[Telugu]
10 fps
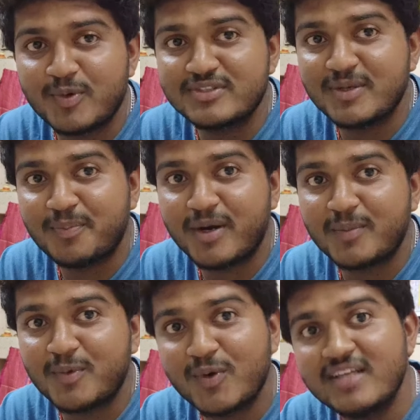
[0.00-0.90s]
రూపంలో
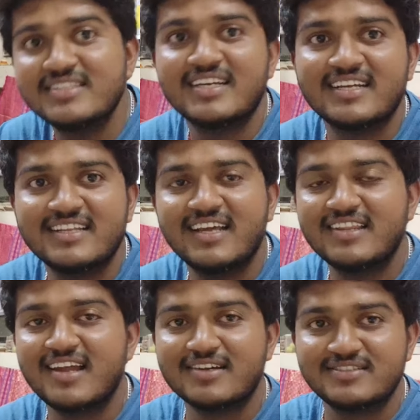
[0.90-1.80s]
చెప్పడం కూడా జరిగింది
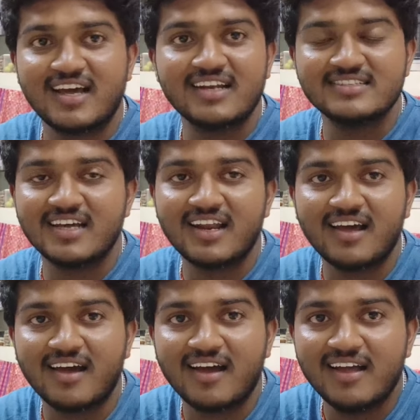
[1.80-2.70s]
అది నాకు చాలా చాలా
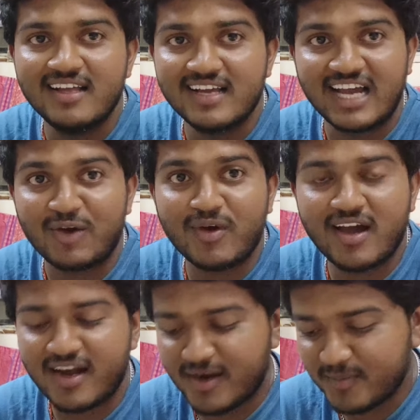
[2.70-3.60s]

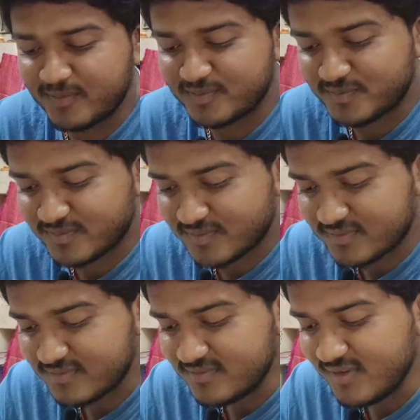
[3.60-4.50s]
గర్వకారణం
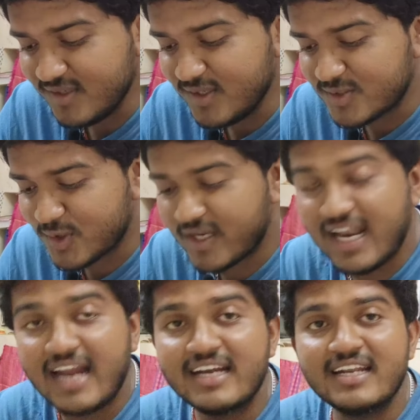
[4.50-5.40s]
సో
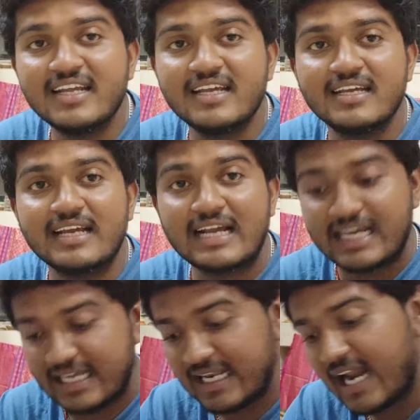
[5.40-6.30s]
ఇలాంటి
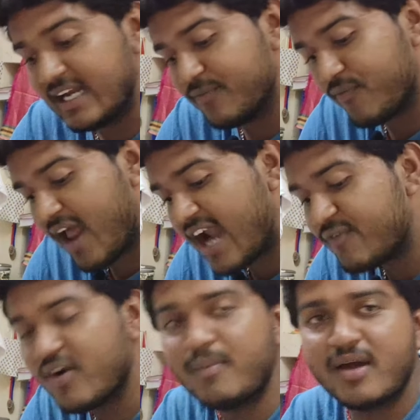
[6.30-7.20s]
ఇలాంటి
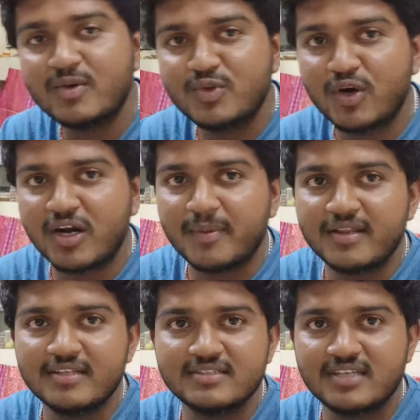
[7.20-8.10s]
ప్లాట్ఫామ్ నాకు దొరకడం
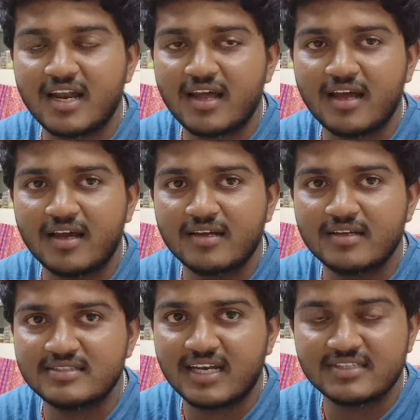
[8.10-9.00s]
అనేది చాలా
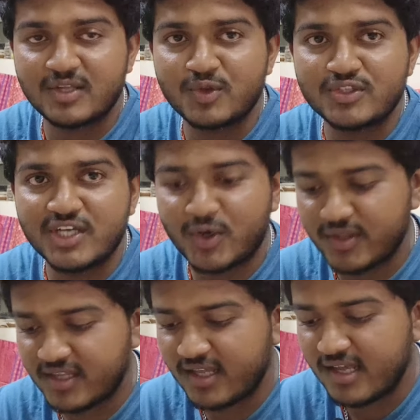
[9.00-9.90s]
చాలా సంతోషంగా
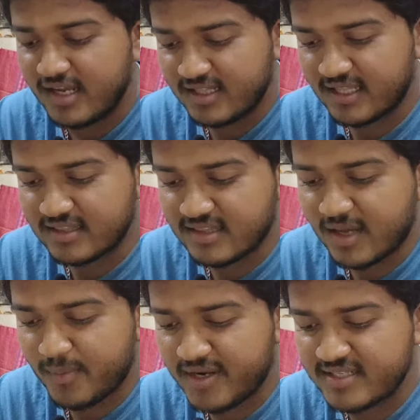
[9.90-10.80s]
ఉంది ఇదంతా
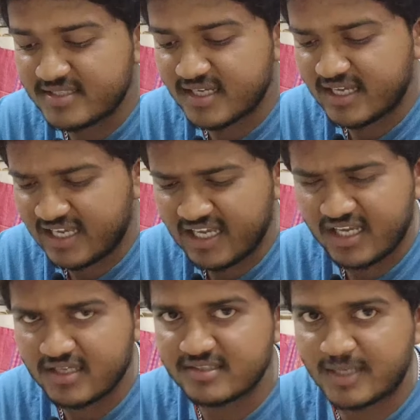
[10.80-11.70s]
మీరు ఇచ్చే ఈ
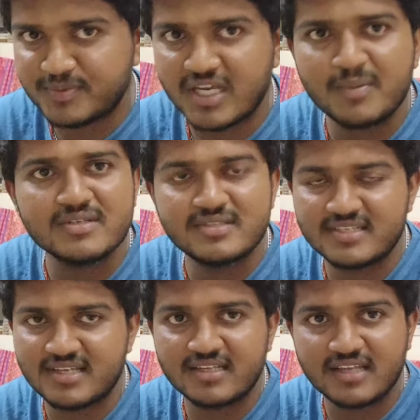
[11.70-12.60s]
సబ్స్క్రైబర్స్
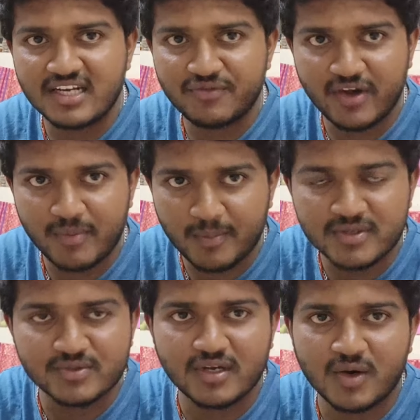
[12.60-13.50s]
సిక్స్ హండ్రెడ్ థర్టీ ఫైవ్
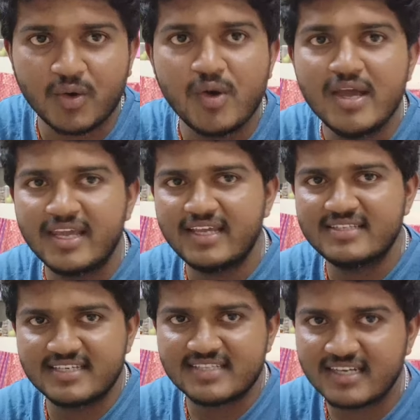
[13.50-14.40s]
మెంబర్స్ ఉన్నారు
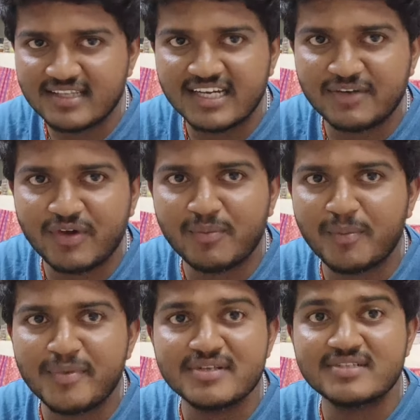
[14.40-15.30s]
ఈ సిక్స్ హండ్రెడ్ థర్టీ ఫైవ్
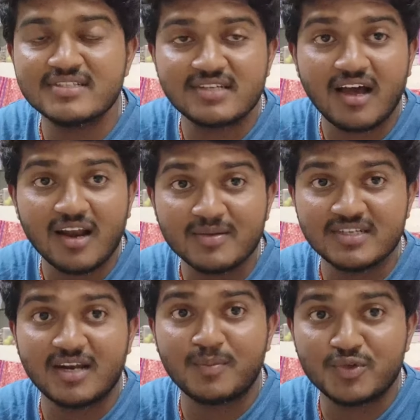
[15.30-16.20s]
మెంబర్స్ ఇచ్చిన చాలా
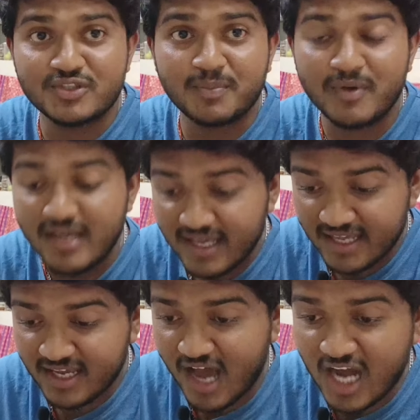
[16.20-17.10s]
చాలా బూస్టప్
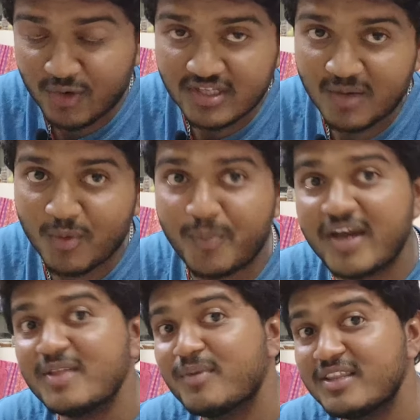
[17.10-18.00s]
ఈ ఆరు వందల
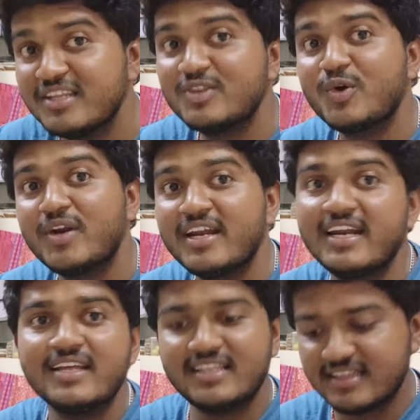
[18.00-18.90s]
ముప్పై ఐదు మందితోనే
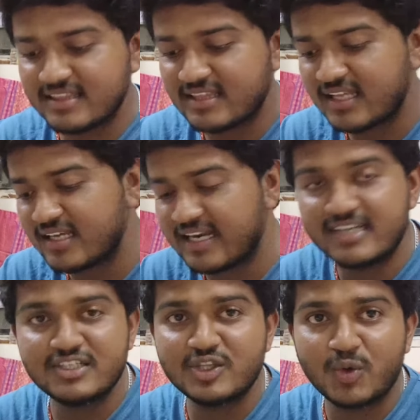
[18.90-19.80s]
నేను ఇంత
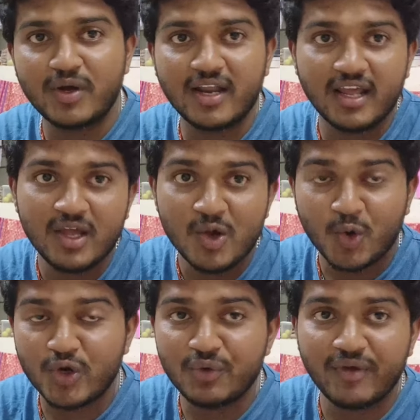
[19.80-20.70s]
ఎనర్జీతో ఉంటే
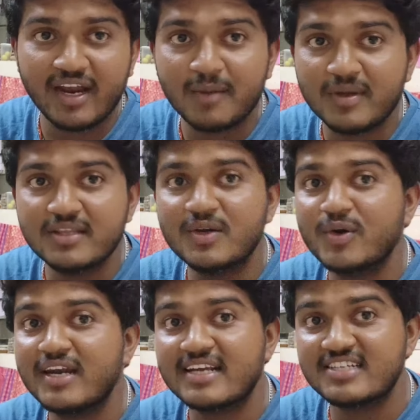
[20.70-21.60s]
కొన్ని వేల మంది
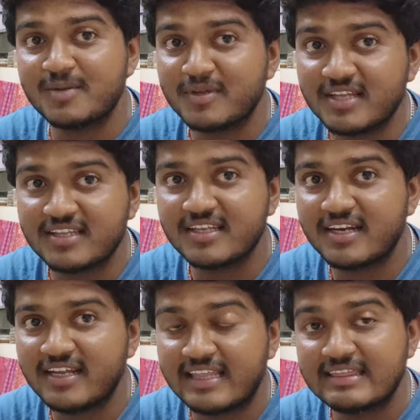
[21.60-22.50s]
కొన్ని లక్షల మంది అయితే
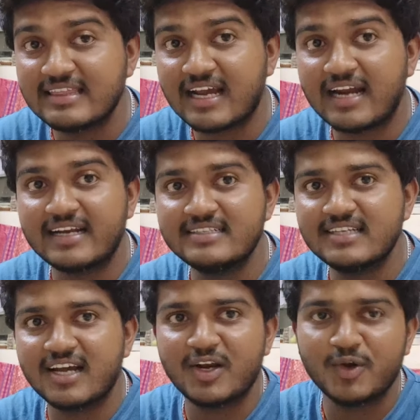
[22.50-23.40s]
నేను ఎంత కంటిన్యూ
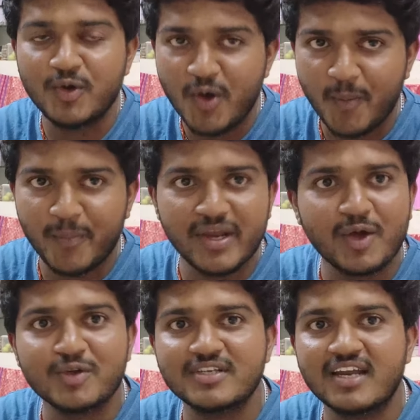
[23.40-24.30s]
చేయగలను
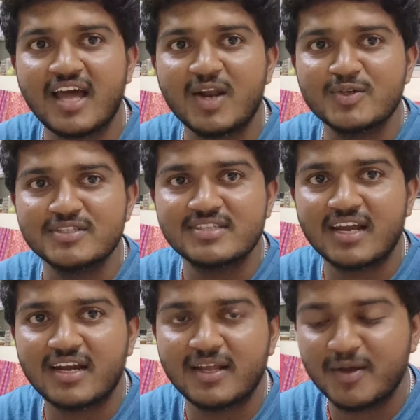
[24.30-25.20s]
మీరే ఒకసారి
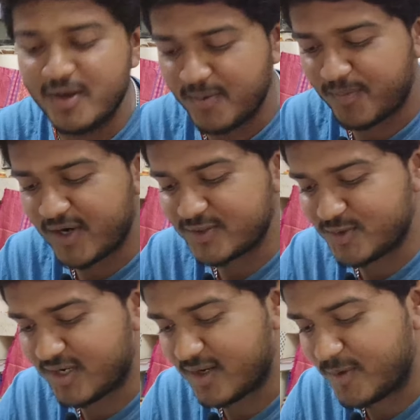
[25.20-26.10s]
ఆలోచిస్తారని
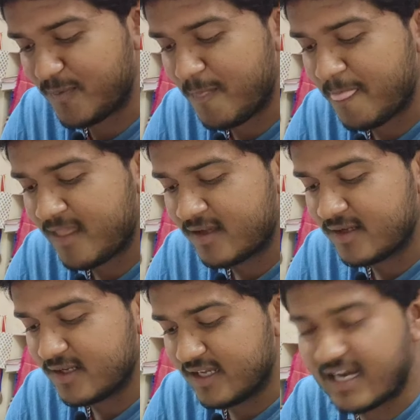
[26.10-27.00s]
భావిస్తున్నాను
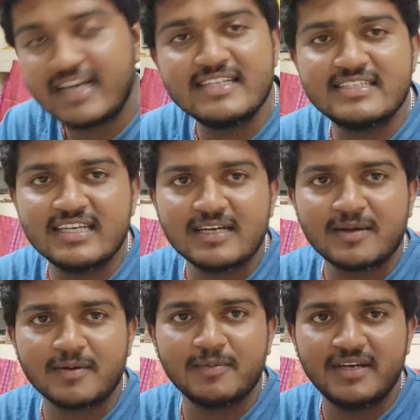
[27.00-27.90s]
ఇక్కడ నుంచి
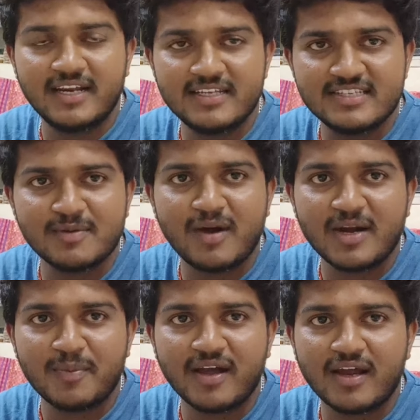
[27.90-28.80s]
నేను ఇచ్చిన
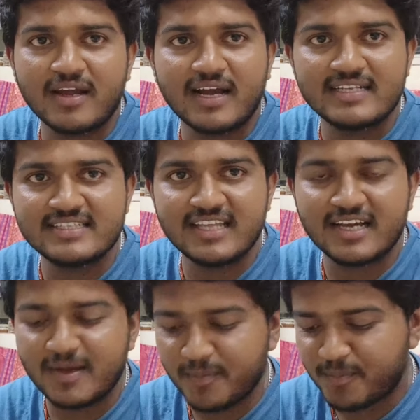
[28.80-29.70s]
మాట ప్రకారం
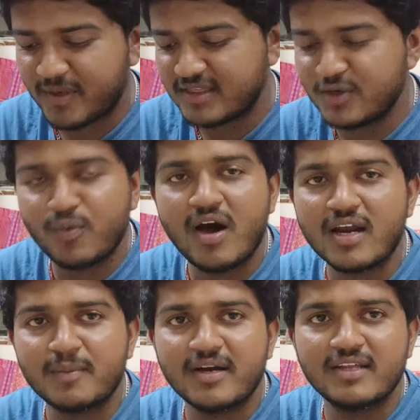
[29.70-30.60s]
ఖచ్చితంగా ప్రతి
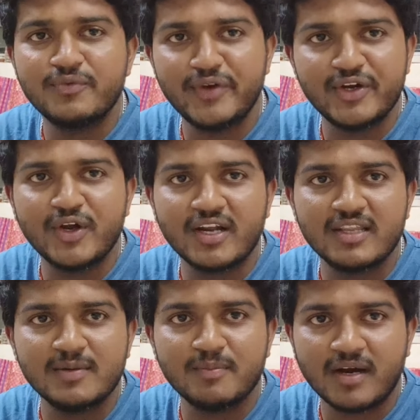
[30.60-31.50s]
వారం అనేది వీడియో
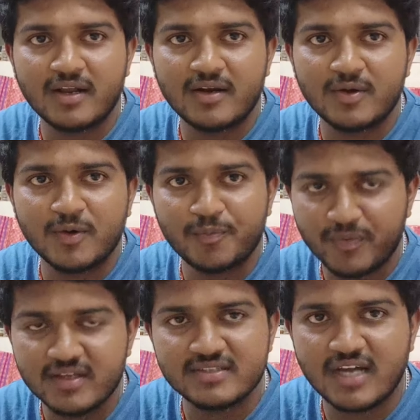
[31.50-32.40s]
అనేది మనలో
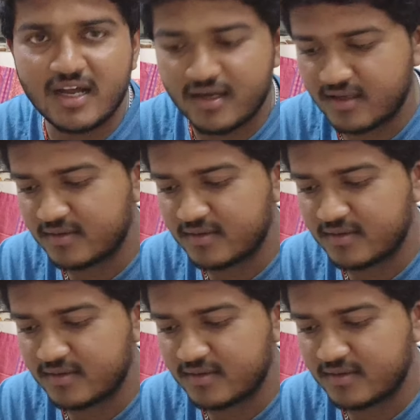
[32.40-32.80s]
షా